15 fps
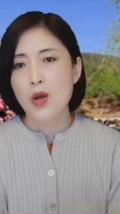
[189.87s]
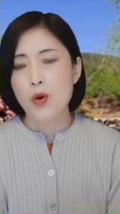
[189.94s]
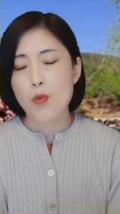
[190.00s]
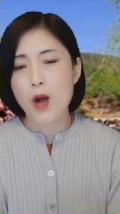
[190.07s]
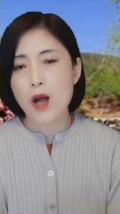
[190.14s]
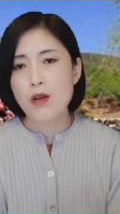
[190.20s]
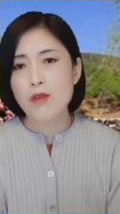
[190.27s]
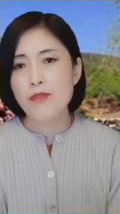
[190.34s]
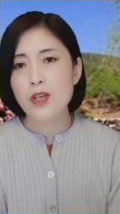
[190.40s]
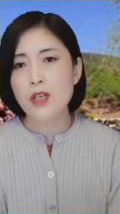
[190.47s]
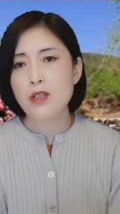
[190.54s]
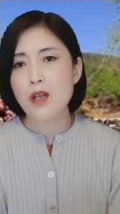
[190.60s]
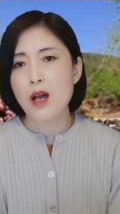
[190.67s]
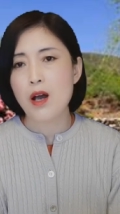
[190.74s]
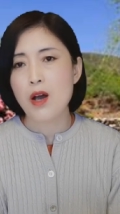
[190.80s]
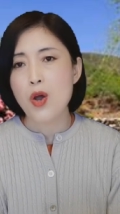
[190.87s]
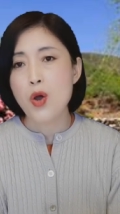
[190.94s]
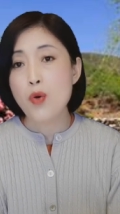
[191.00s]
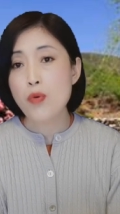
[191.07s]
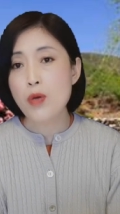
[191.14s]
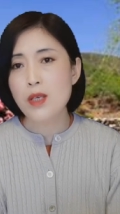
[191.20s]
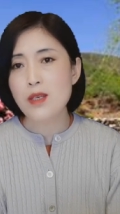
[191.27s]
王菲的
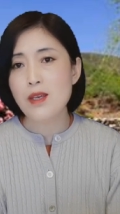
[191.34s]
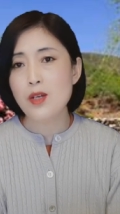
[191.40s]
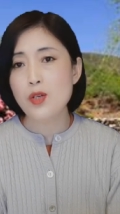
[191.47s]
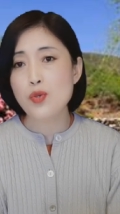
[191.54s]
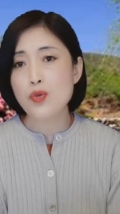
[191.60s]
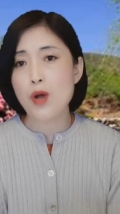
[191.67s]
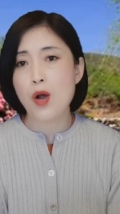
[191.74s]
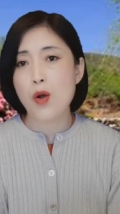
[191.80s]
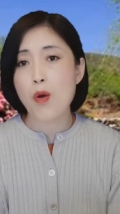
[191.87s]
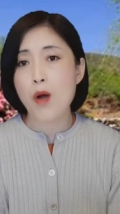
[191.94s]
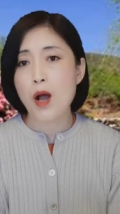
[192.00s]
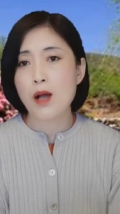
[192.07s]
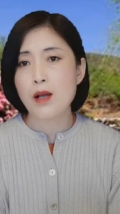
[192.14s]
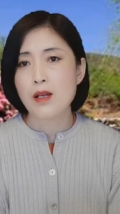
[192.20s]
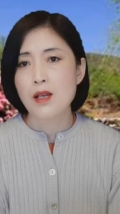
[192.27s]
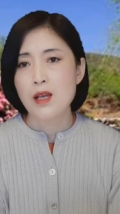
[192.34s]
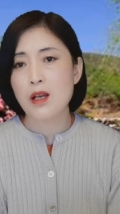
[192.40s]
婚姻状况